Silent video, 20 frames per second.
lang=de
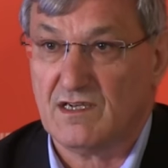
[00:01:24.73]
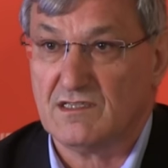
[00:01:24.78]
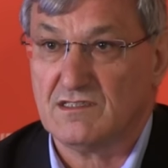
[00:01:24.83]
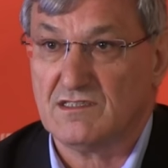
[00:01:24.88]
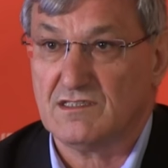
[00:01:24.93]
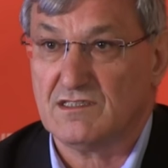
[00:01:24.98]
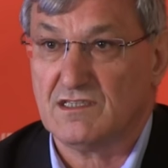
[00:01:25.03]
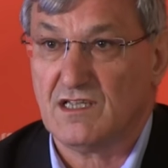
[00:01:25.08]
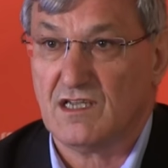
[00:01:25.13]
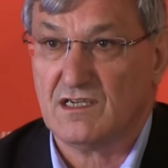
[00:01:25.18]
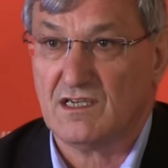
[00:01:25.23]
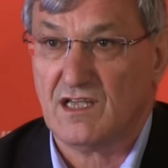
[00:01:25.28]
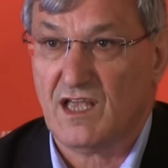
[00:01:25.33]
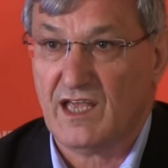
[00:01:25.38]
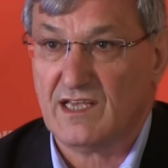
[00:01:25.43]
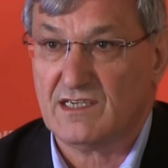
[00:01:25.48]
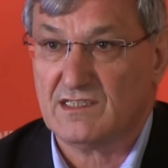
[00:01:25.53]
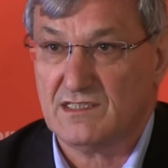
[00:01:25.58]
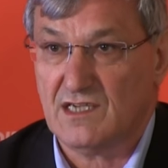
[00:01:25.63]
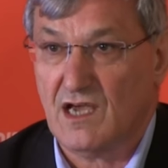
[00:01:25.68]
Das ist da
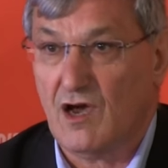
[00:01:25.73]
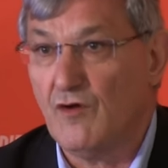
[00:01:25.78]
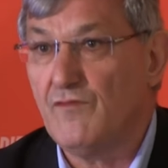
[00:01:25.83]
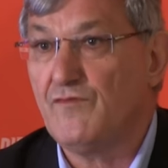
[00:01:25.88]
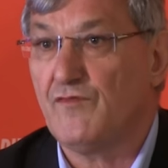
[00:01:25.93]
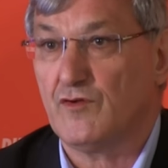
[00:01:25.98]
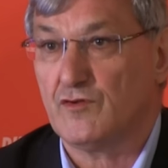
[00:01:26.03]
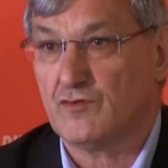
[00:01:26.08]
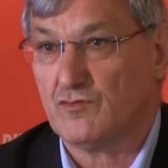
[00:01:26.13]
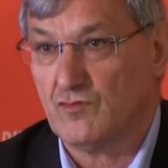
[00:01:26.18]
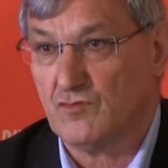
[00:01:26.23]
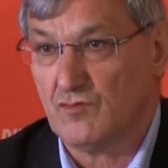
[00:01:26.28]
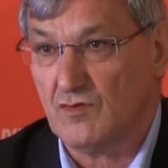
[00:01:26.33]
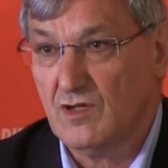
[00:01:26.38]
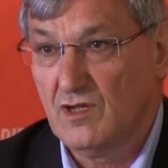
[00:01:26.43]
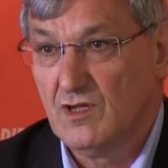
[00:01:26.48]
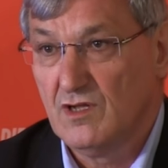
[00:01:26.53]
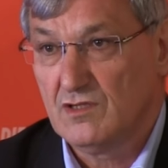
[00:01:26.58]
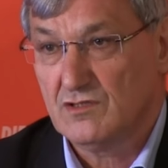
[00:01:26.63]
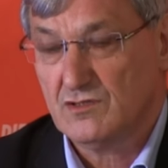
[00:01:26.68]
direkt eine Aufforderung
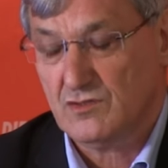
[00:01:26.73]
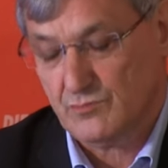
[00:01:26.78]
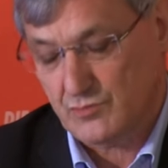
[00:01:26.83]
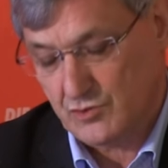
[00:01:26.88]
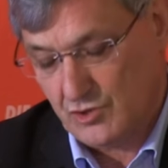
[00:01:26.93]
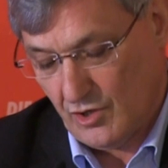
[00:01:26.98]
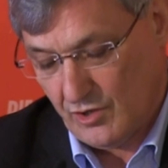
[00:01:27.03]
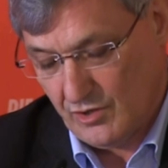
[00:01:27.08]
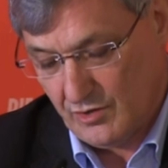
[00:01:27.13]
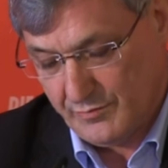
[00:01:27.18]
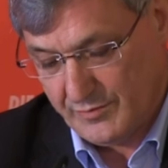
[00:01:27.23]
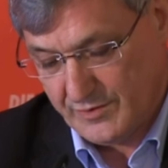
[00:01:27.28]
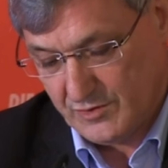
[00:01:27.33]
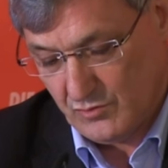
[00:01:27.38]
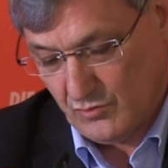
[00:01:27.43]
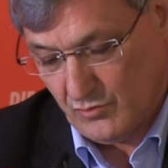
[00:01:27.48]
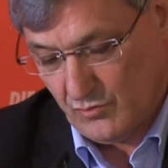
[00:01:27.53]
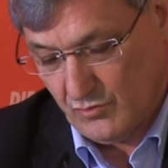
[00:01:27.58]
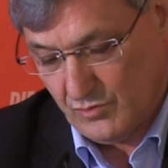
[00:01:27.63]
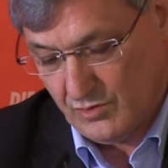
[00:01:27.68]
zum
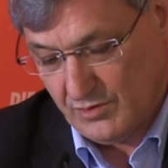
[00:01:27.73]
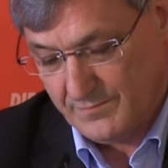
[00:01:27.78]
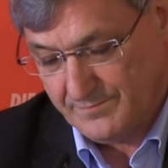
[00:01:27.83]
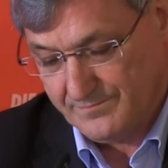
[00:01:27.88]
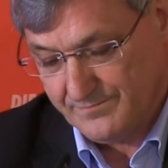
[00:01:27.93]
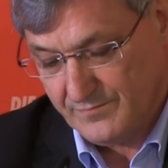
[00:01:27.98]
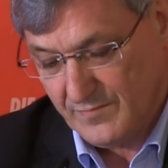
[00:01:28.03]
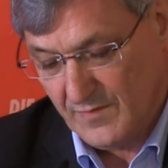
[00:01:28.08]
Steuerbetrug.